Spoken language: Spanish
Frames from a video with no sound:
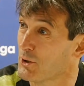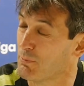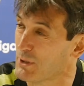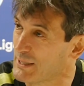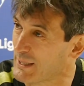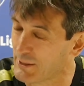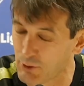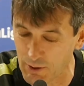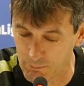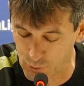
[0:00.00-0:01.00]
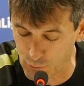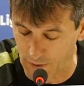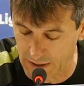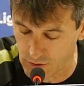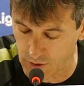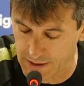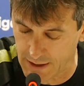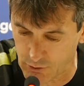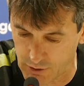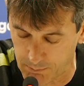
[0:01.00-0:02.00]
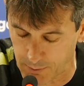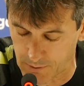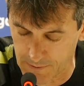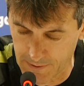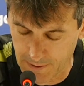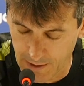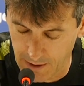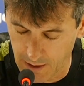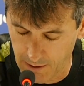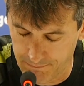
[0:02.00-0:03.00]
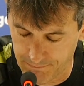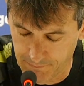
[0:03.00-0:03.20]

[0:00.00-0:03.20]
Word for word: Después de estar tanto tiempo sufriendo y tanto tiempo eh,